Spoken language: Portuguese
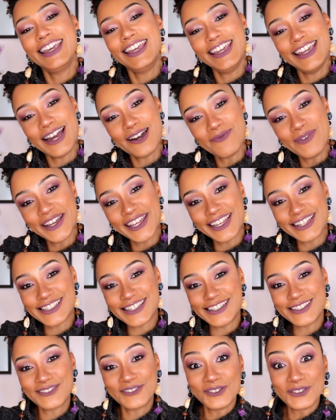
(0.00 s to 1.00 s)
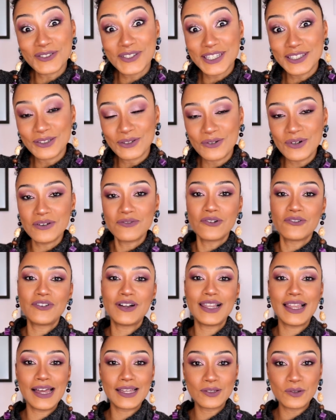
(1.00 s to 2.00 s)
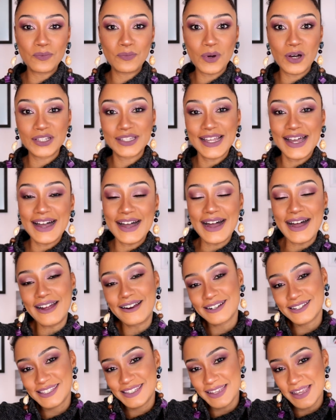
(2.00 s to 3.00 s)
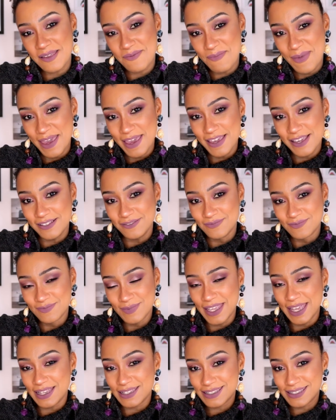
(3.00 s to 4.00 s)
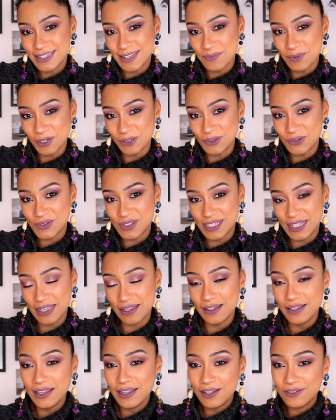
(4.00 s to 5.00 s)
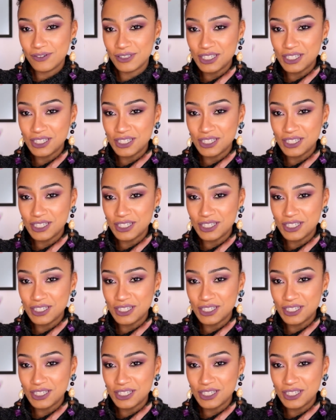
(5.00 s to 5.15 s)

E amanhã a gente continua, vou falar do pó da RCMA, é assim que pronuncia?